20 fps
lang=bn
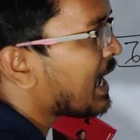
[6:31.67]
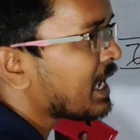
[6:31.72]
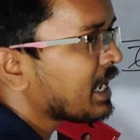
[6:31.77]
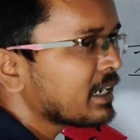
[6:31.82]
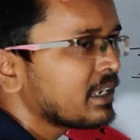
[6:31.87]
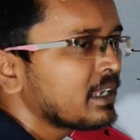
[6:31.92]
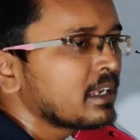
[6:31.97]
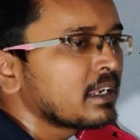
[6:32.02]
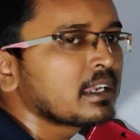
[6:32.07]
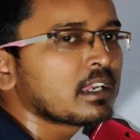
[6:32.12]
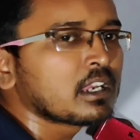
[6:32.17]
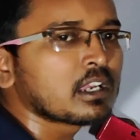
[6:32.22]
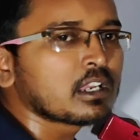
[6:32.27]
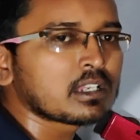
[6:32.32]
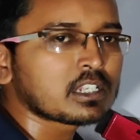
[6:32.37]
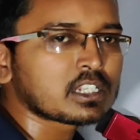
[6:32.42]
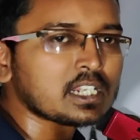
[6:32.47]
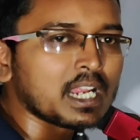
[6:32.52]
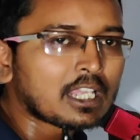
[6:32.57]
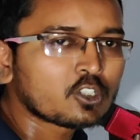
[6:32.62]
আর
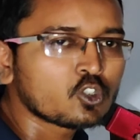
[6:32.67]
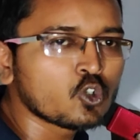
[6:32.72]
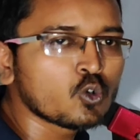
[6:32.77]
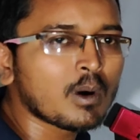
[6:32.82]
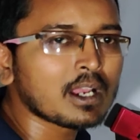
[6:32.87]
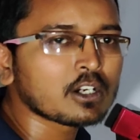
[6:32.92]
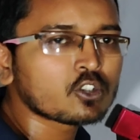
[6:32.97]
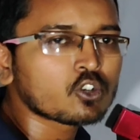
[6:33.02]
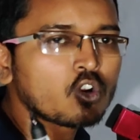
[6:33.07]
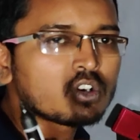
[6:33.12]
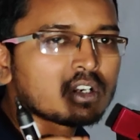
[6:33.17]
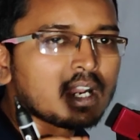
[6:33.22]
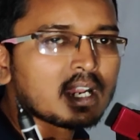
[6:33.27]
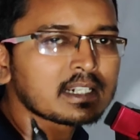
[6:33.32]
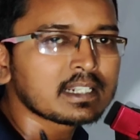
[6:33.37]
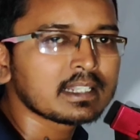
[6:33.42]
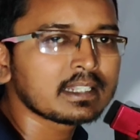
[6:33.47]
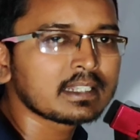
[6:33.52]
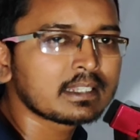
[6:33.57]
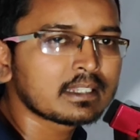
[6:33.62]
সাধু বা
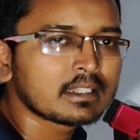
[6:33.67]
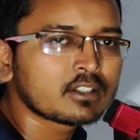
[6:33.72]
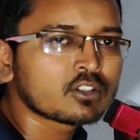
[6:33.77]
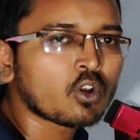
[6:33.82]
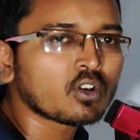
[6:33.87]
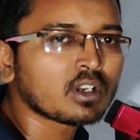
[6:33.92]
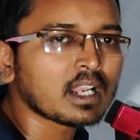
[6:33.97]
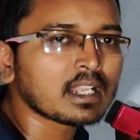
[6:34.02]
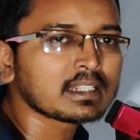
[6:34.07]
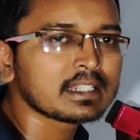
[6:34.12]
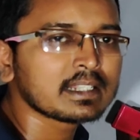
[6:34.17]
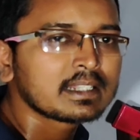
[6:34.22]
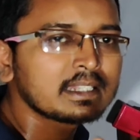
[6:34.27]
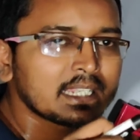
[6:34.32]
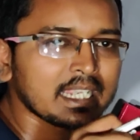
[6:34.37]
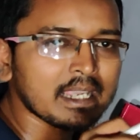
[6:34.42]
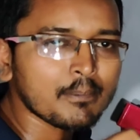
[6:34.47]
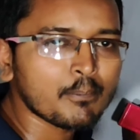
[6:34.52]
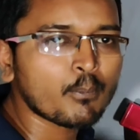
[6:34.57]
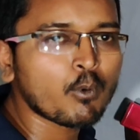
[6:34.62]
সন্ন্যাসীর সন্ন্যাসীর
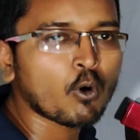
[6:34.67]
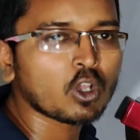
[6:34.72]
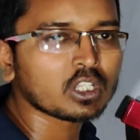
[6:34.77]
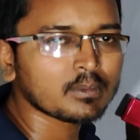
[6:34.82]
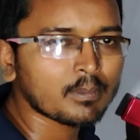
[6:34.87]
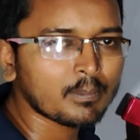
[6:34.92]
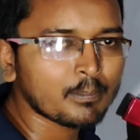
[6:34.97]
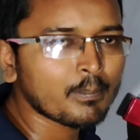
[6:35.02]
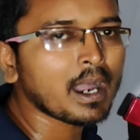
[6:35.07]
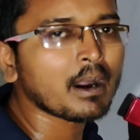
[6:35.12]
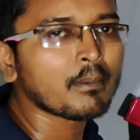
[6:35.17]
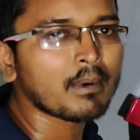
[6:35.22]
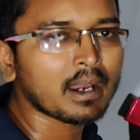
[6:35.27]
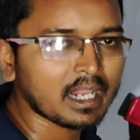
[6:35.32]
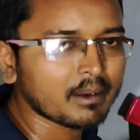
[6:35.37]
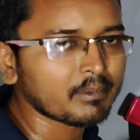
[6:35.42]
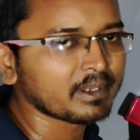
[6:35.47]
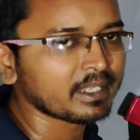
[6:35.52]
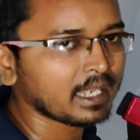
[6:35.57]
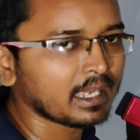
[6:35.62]
দিকে পথ পা
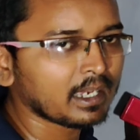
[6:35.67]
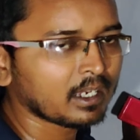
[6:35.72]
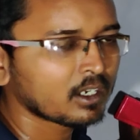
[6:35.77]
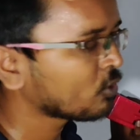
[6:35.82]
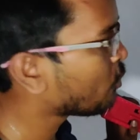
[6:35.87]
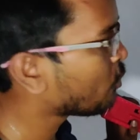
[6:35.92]
বাড়াবে না